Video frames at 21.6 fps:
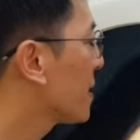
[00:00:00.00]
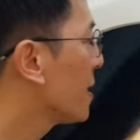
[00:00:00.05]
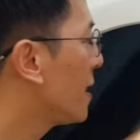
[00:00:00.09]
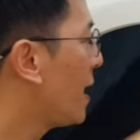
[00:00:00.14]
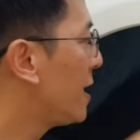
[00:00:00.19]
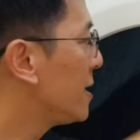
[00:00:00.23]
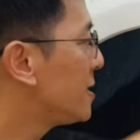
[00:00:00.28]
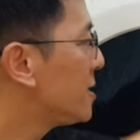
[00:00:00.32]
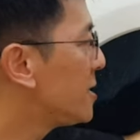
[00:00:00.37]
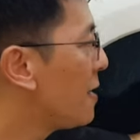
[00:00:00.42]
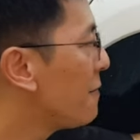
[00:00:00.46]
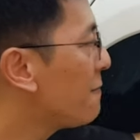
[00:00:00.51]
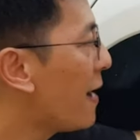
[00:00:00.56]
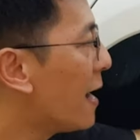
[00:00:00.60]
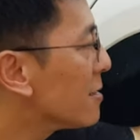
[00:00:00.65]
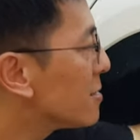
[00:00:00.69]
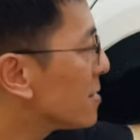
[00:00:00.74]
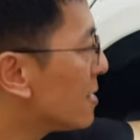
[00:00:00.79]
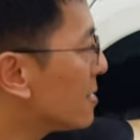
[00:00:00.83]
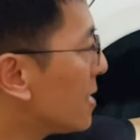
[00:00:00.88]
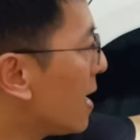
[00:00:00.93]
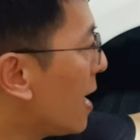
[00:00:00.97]
有一些
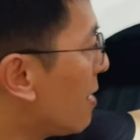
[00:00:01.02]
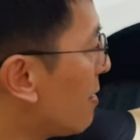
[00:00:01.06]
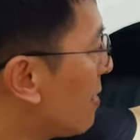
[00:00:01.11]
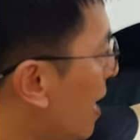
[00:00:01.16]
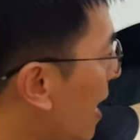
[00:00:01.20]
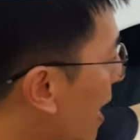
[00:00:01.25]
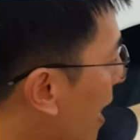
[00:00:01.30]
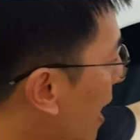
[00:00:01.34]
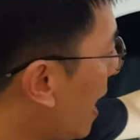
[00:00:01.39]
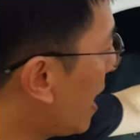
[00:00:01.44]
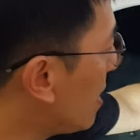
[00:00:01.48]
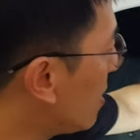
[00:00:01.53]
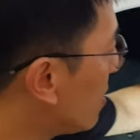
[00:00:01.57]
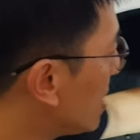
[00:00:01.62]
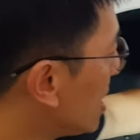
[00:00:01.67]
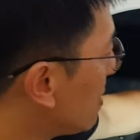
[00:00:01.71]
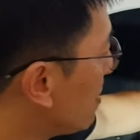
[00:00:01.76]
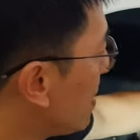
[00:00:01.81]
防尘套啦，还有里